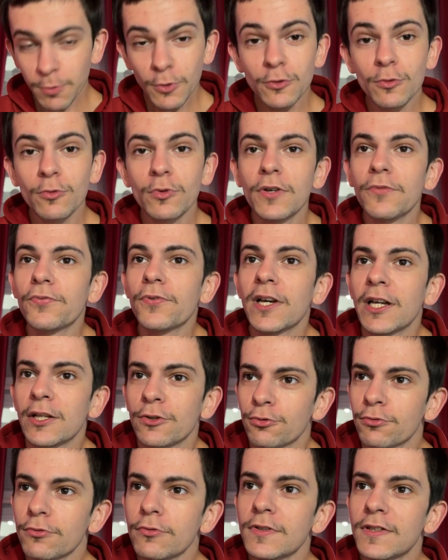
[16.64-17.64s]
pense qu'on a fait un
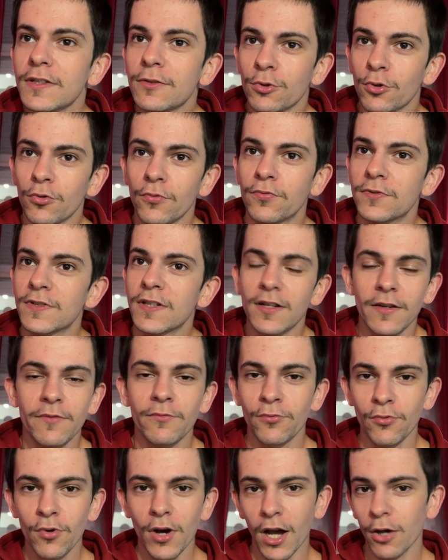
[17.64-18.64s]
truc, c'est que vous allez
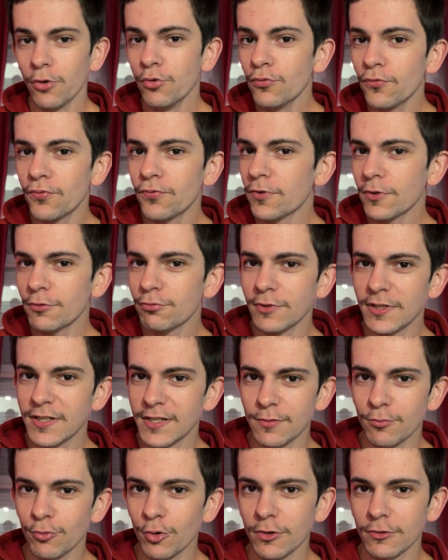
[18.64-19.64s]
me voir une fois tous les
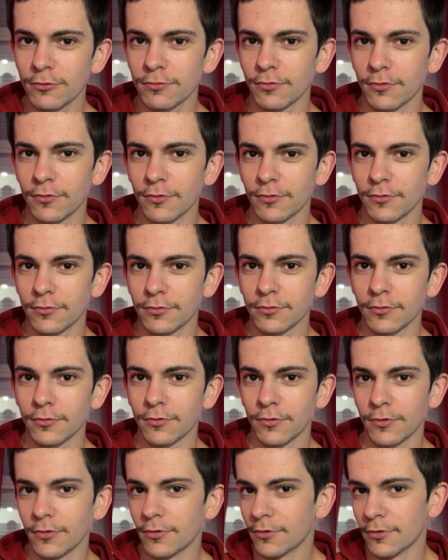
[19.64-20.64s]
six mois sur, euh, sur,
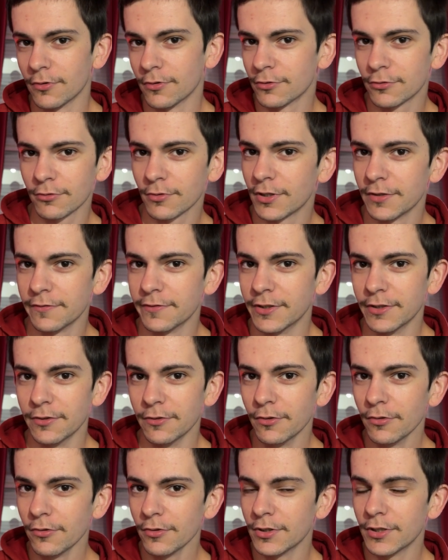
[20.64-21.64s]
le, sur les
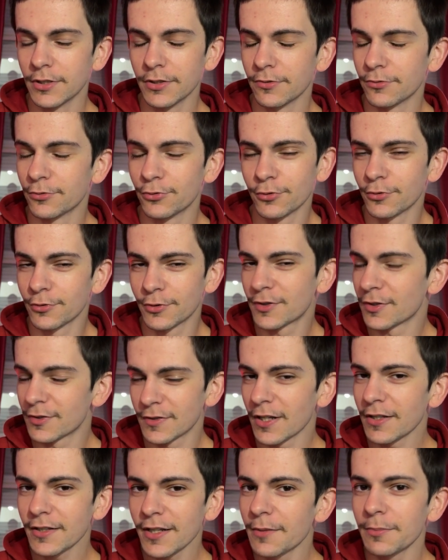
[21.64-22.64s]
vidéos et ça
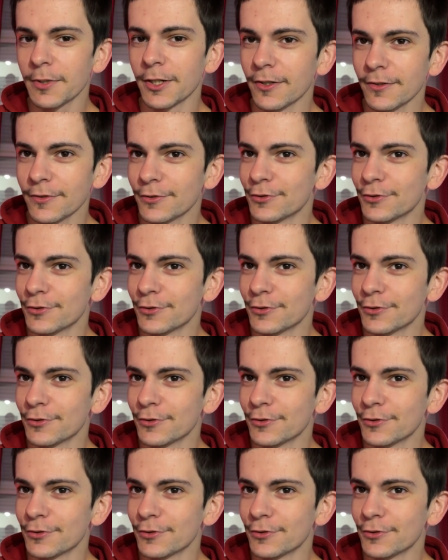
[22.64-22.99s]
sera très bien.